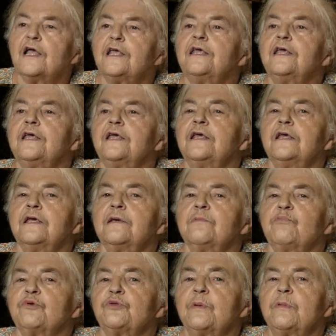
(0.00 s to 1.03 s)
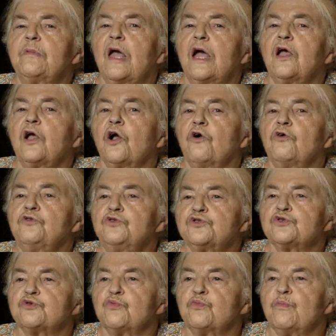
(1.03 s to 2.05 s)
i potem jak
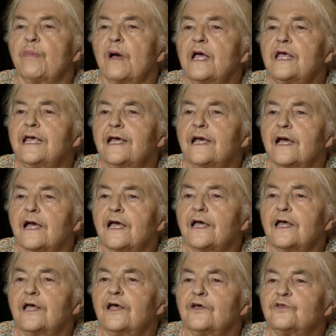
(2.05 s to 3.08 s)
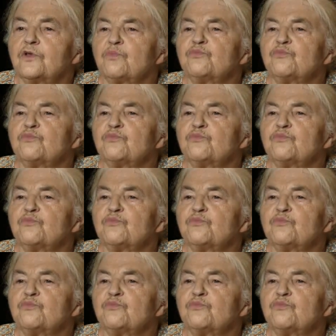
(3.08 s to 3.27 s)
kończył bajkę, to